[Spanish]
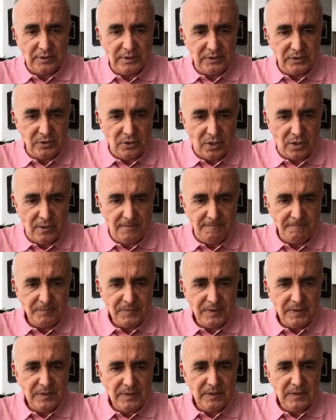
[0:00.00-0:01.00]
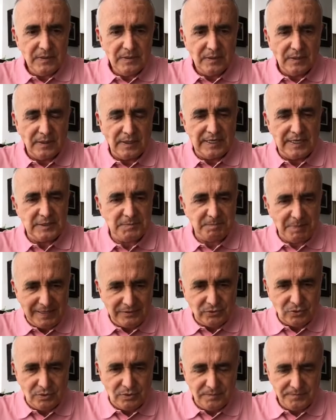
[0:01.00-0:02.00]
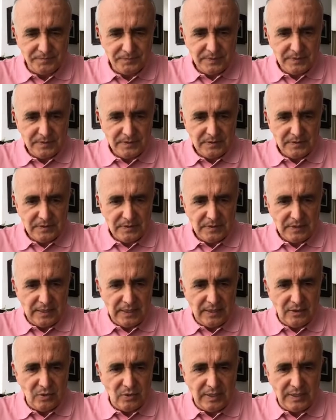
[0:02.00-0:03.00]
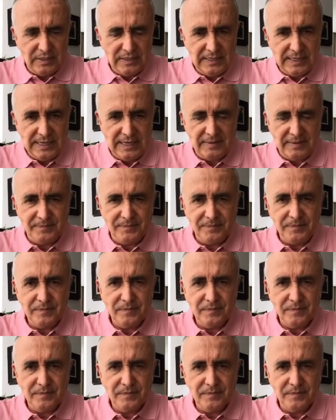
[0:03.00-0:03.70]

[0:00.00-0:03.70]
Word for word: Y yo respeto a lo que diga